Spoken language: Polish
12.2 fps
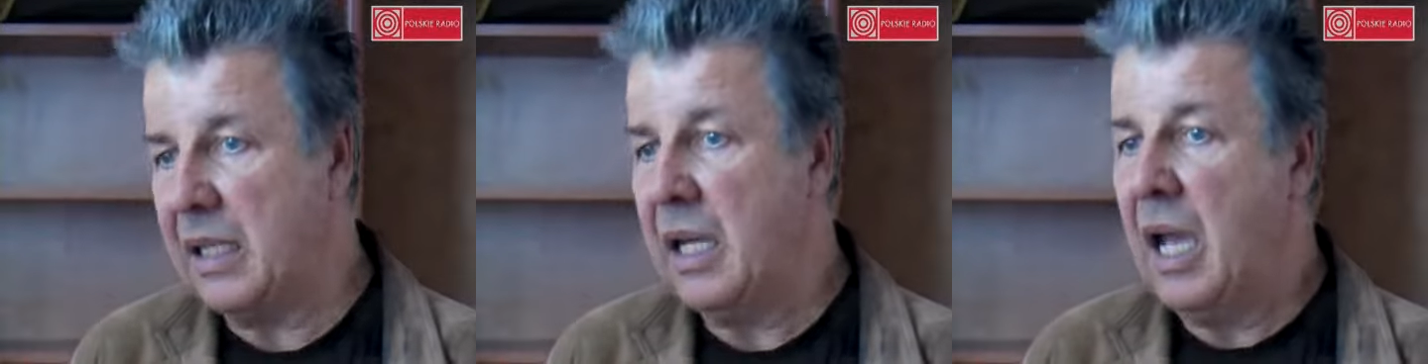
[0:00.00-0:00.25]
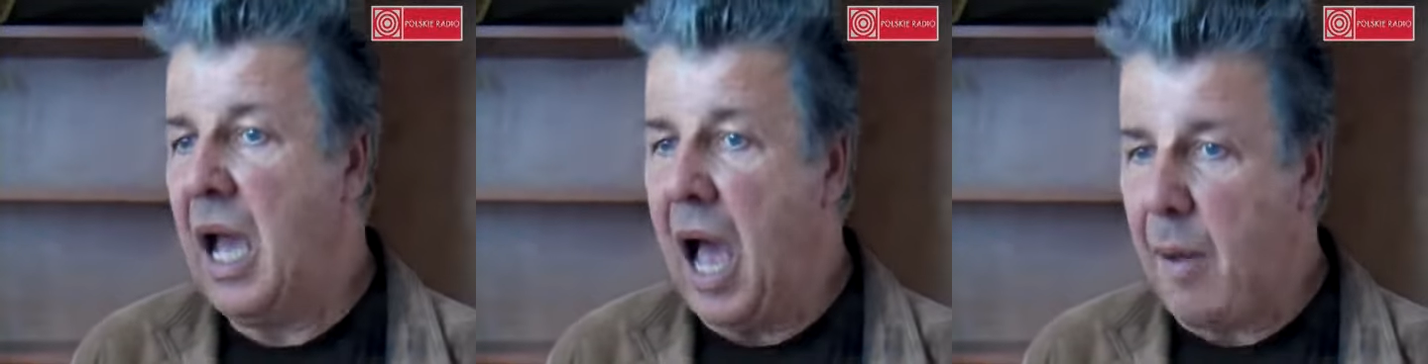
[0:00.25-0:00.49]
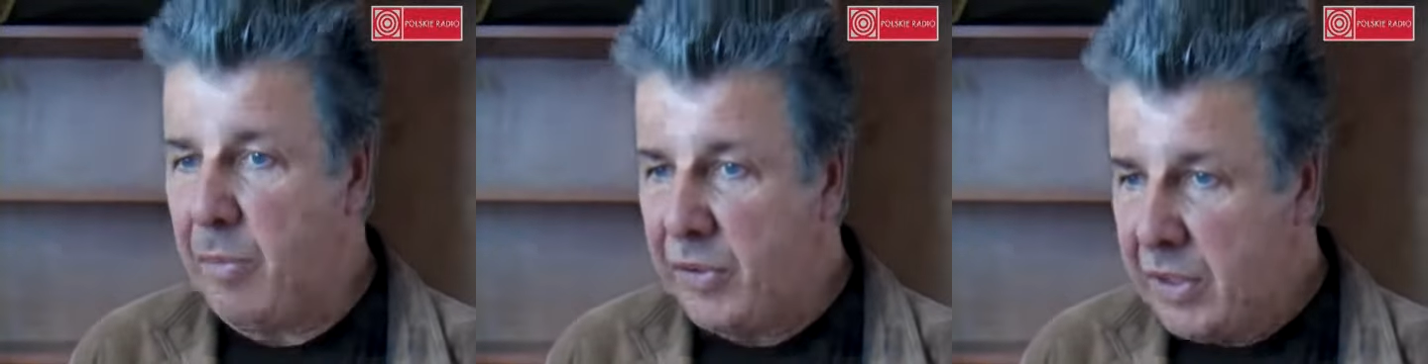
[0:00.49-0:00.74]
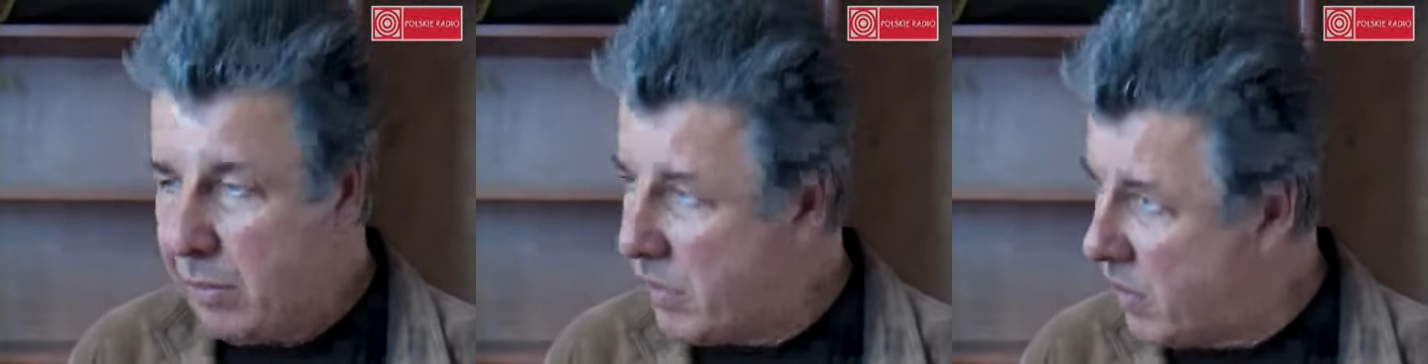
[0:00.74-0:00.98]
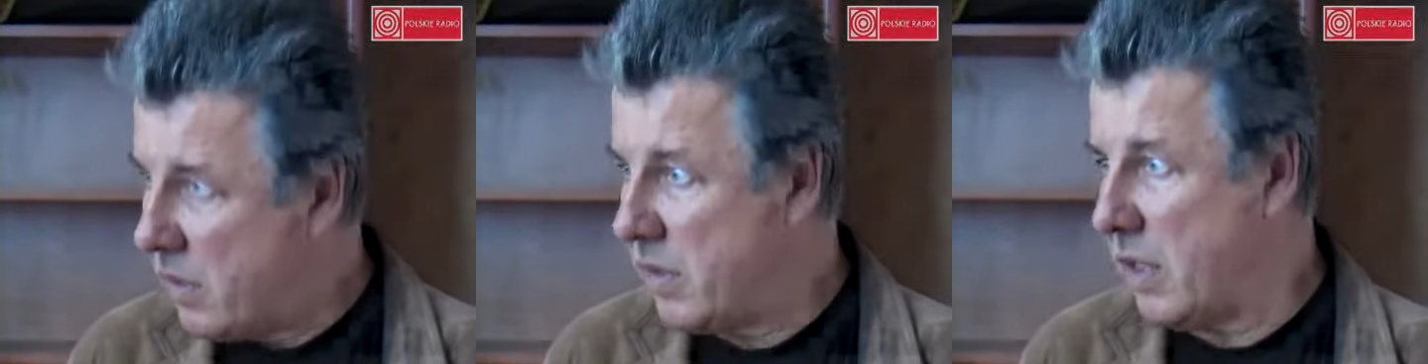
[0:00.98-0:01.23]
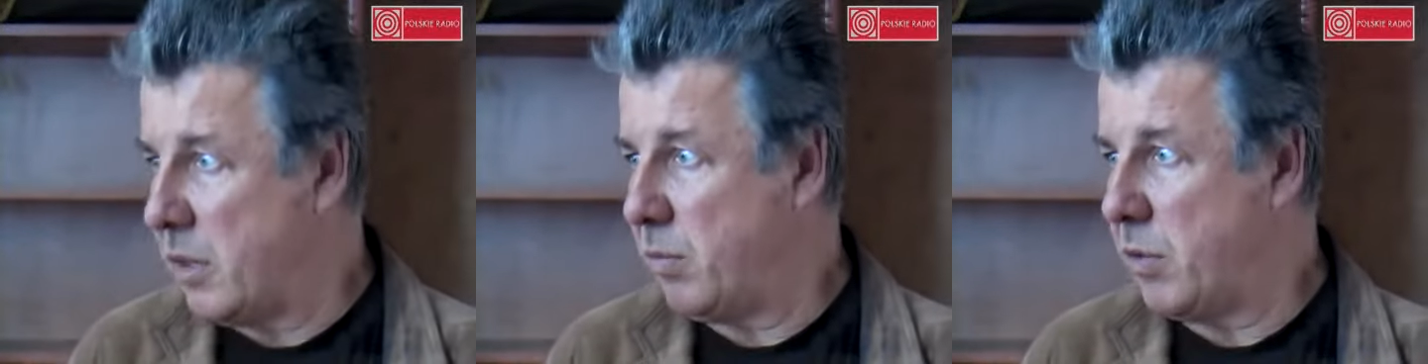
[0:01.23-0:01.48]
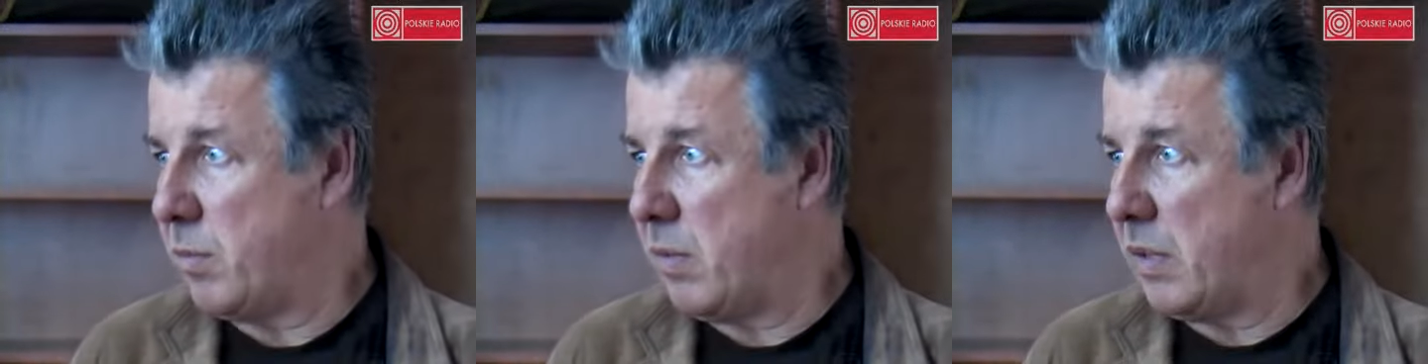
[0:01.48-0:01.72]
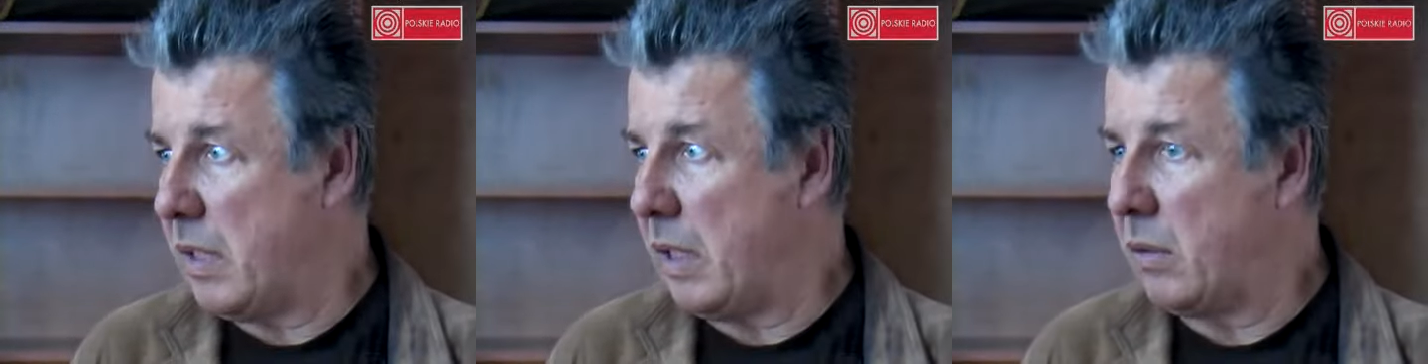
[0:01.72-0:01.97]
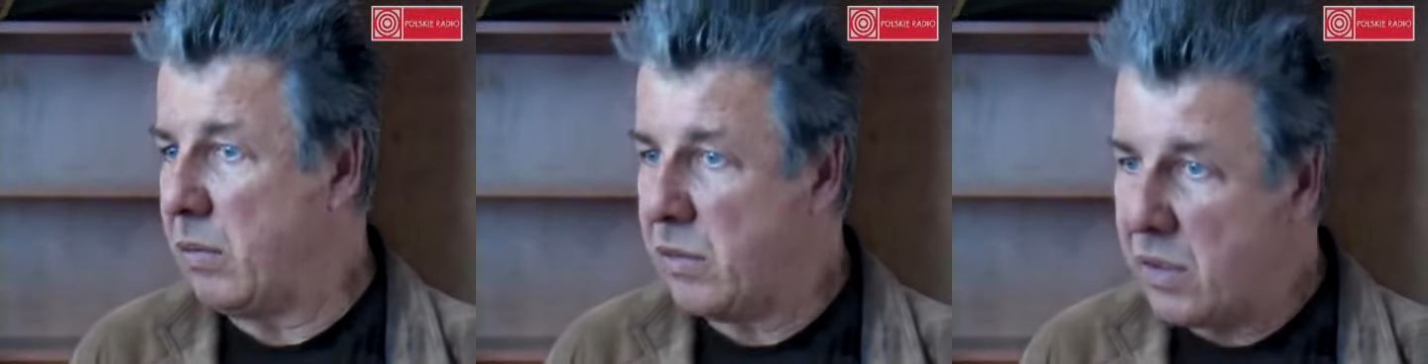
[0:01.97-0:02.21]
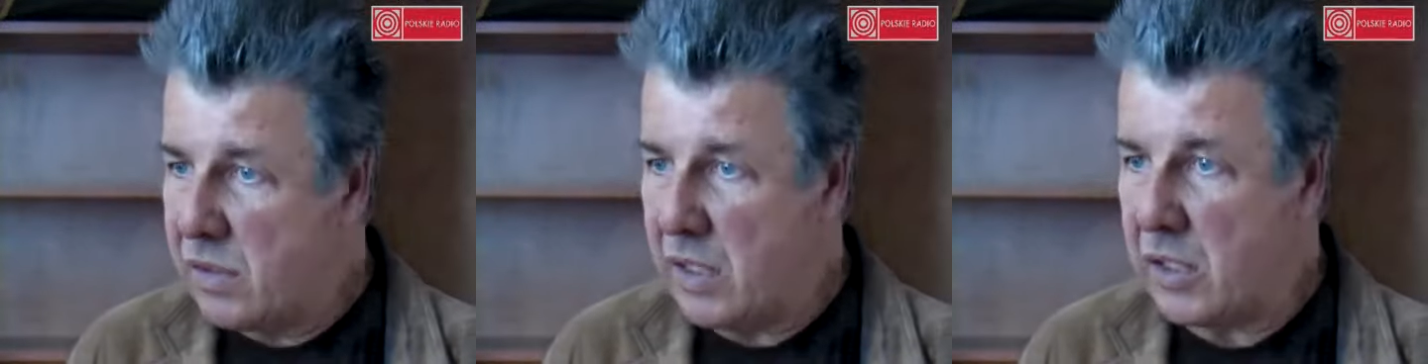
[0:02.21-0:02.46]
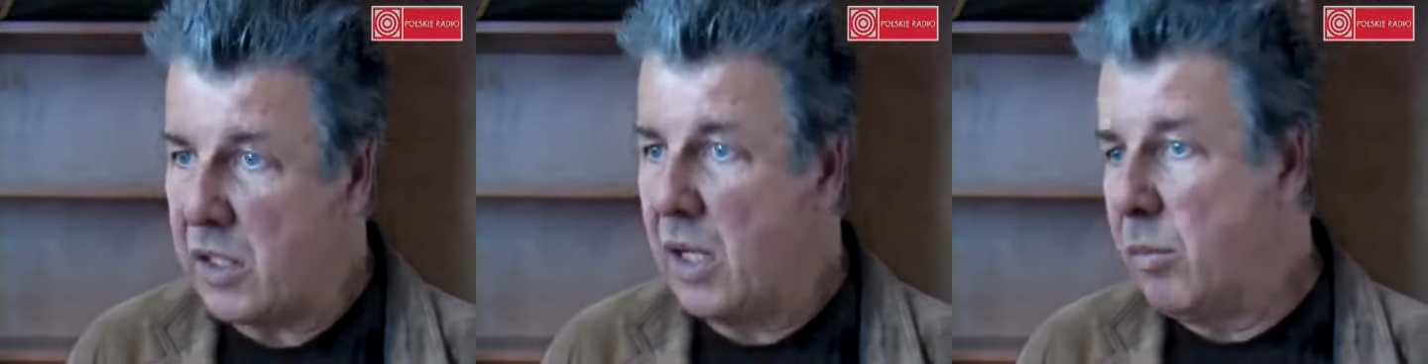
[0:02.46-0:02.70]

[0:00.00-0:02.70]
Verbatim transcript: tak a potem zostać po spektaklu, zostać.